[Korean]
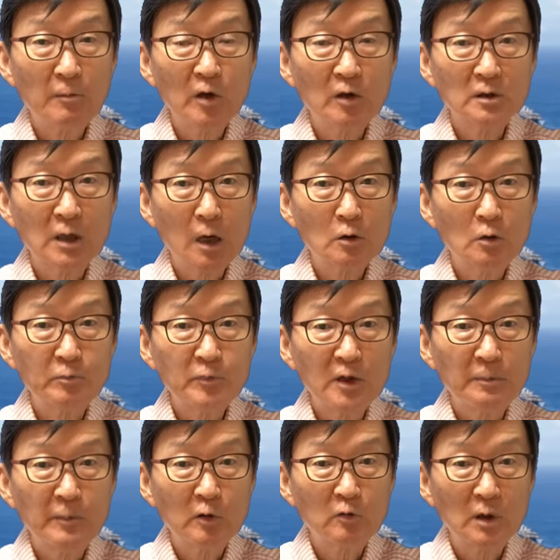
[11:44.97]
해병대하고
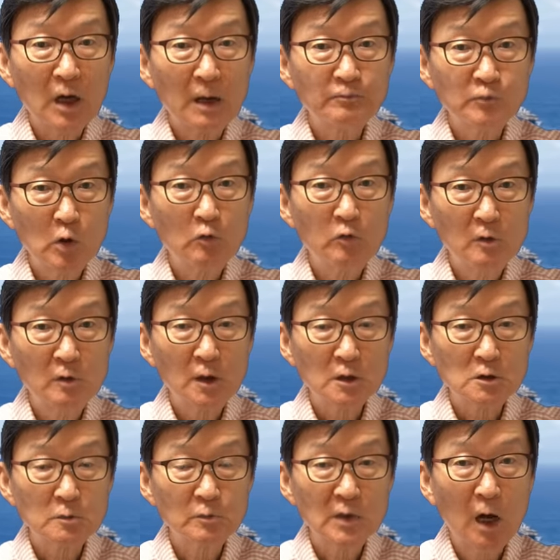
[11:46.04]
필리핀군이 합동
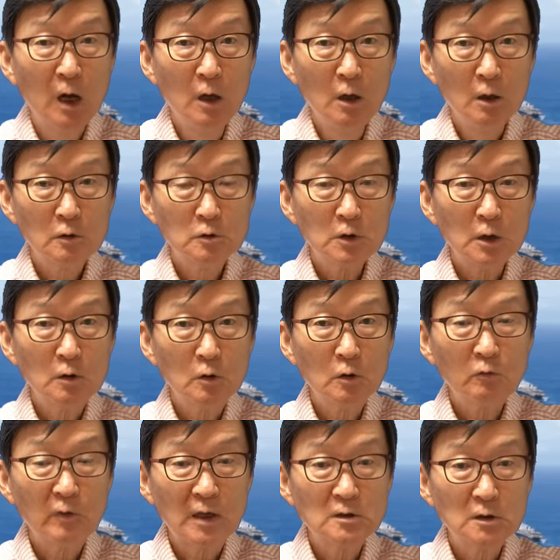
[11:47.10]
훈련했습니다. 근데
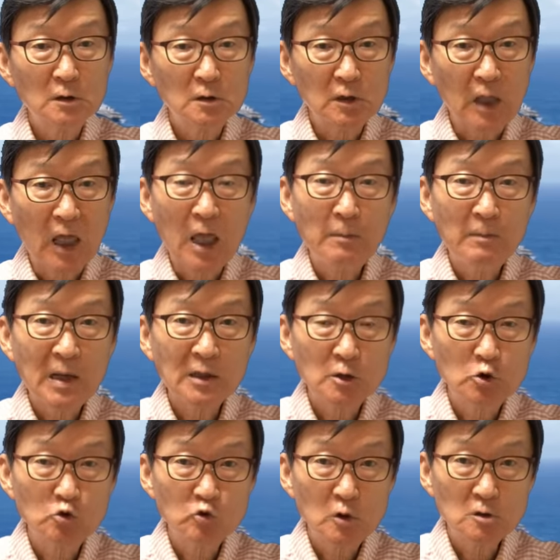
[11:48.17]
이거는 완전히 대만
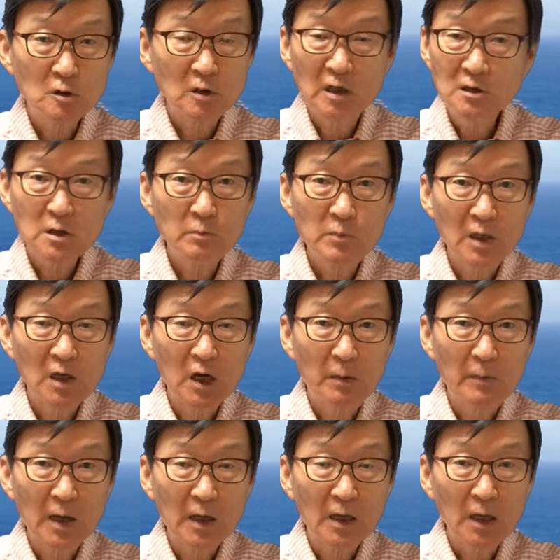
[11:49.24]
이슈에서 굉장히
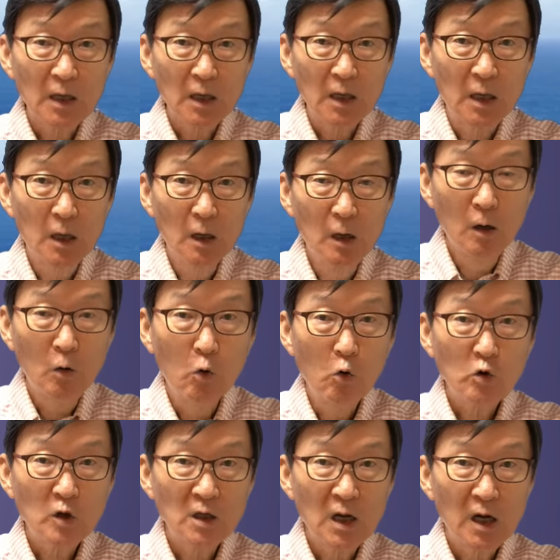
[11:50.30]
민감한 게
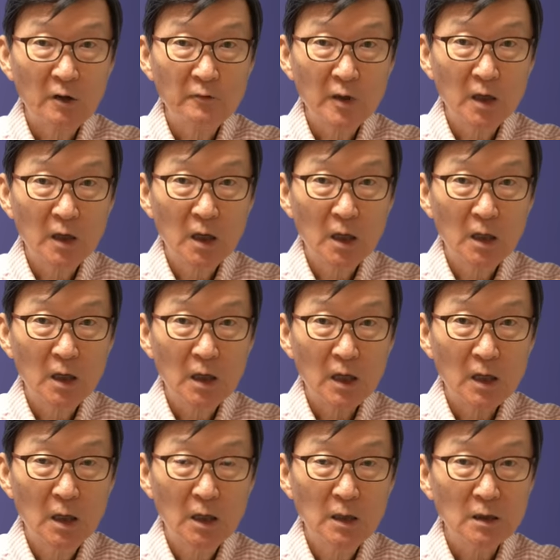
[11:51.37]

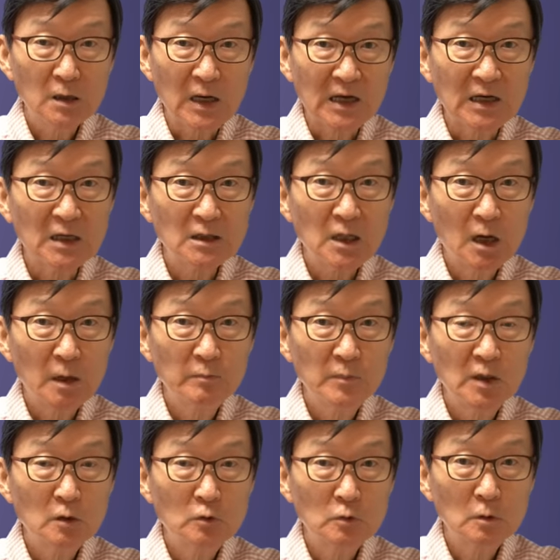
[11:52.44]
오키나와의 이 가네다
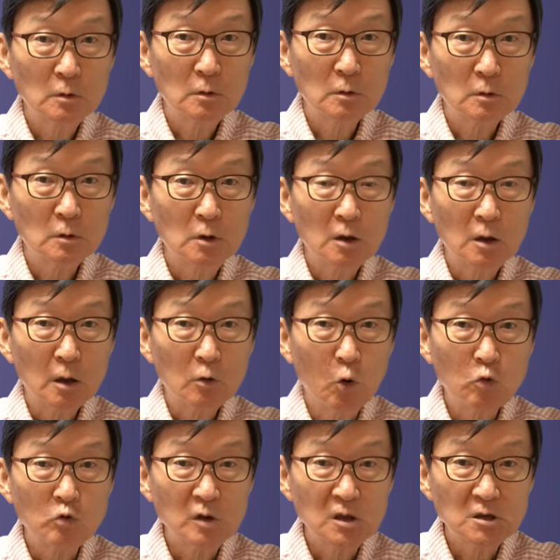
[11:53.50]
미군 그
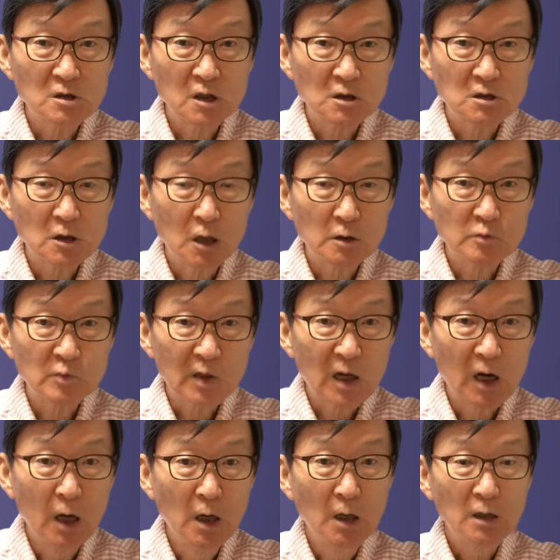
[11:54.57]
공군기지 있지
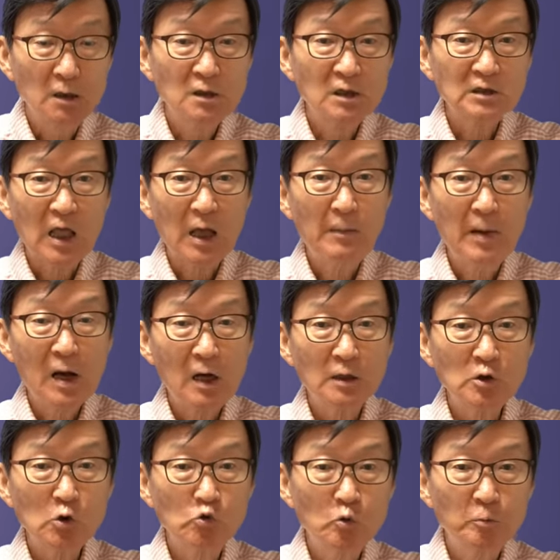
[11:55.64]
않습니까? 이게
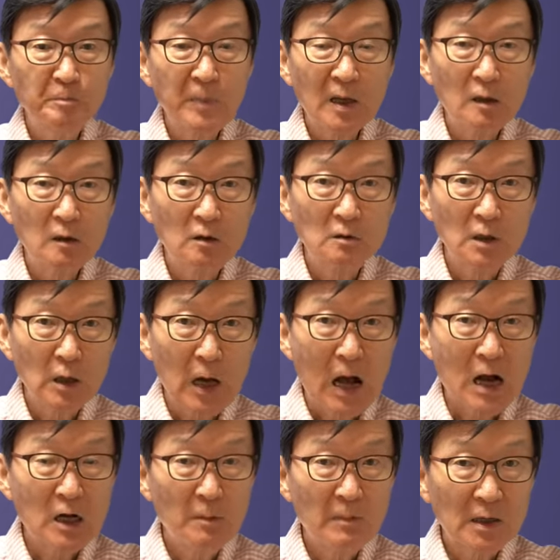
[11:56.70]
대만까지 600km인데
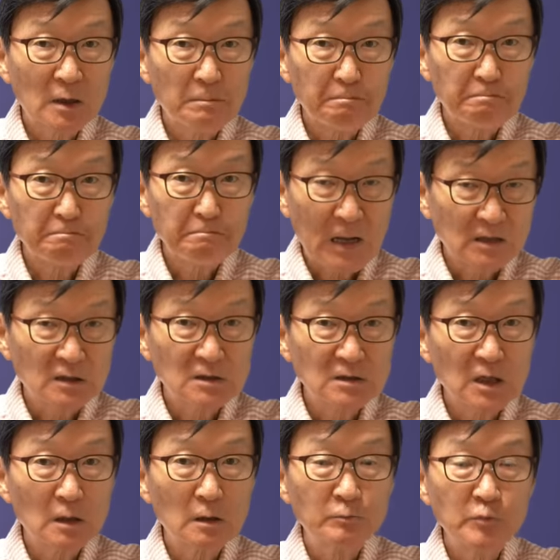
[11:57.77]
아까 말한
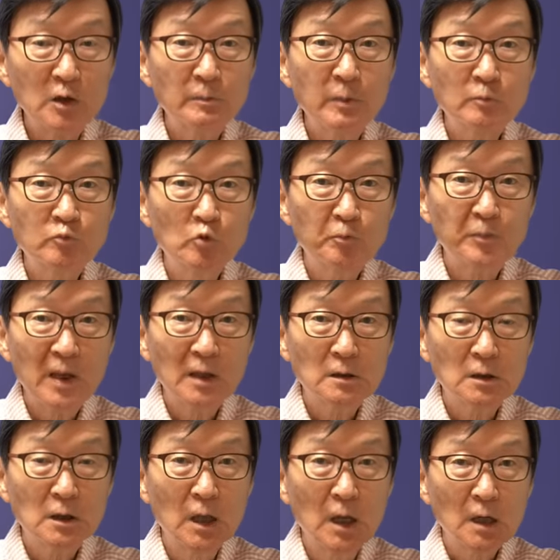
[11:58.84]
바짝 필리핀 북부에
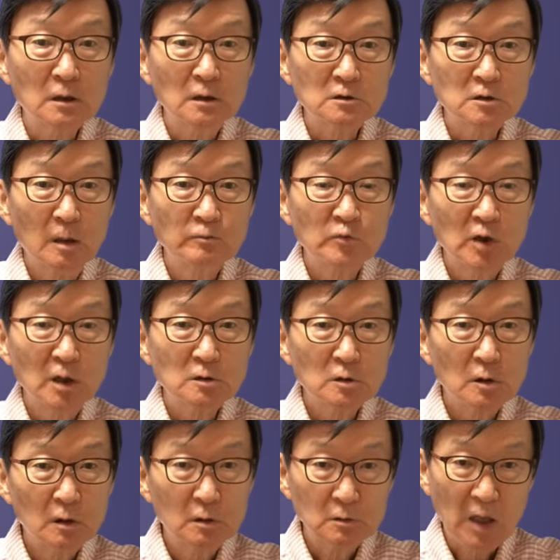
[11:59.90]
있는 그
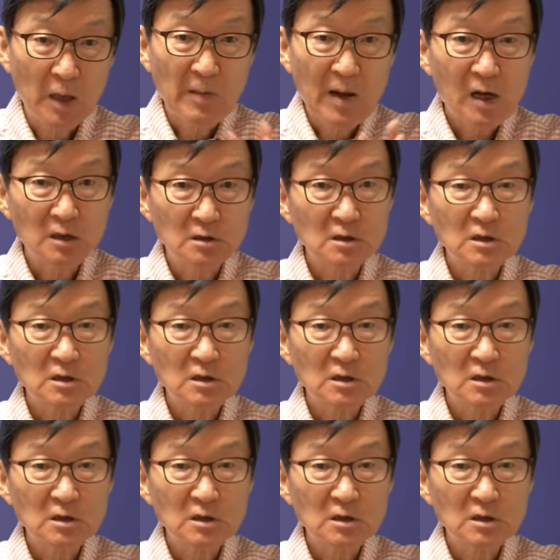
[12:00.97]
섬들에서 대만까지